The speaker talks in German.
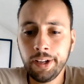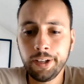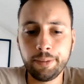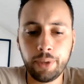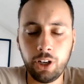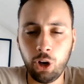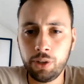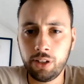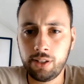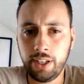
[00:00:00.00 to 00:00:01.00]
ähm, glaube
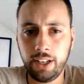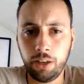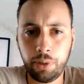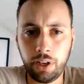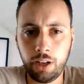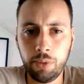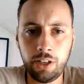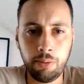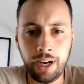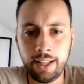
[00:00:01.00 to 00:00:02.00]
ich, dass die Gladbacher
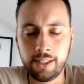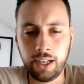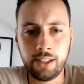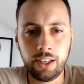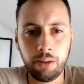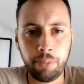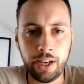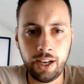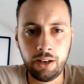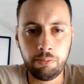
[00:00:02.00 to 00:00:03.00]
mit dem 1-1 gegen
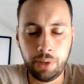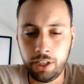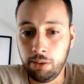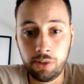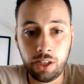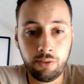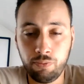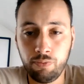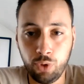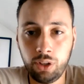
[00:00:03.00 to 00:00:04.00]
Bayern, bei dem sie ja
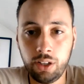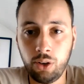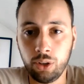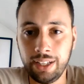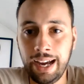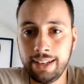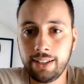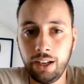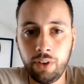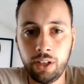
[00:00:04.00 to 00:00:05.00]
wirklich auch nah
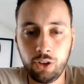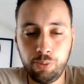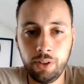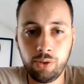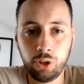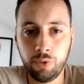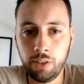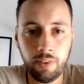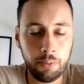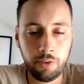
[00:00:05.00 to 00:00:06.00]
dran waren, das Spiel zu
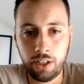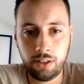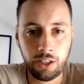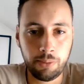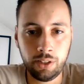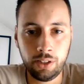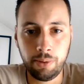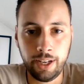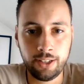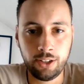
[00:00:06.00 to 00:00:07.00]
gewinnen, wenn, wenn ich damit die
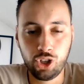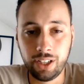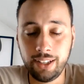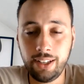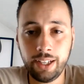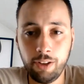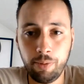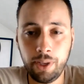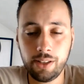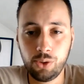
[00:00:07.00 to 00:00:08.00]
beiden strittigen
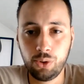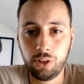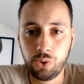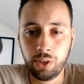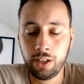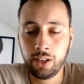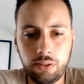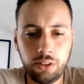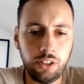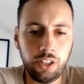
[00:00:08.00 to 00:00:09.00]
Elfmetersituationen erinnere.
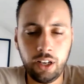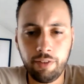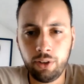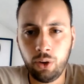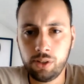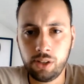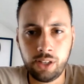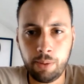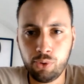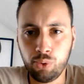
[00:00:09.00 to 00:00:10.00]
Ich gehe davon aus, dass
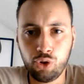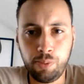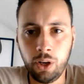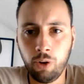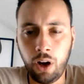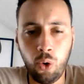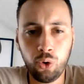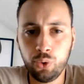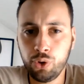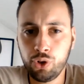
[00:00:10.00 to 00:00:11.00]
ein absolutes Spiel auf Augenhöhe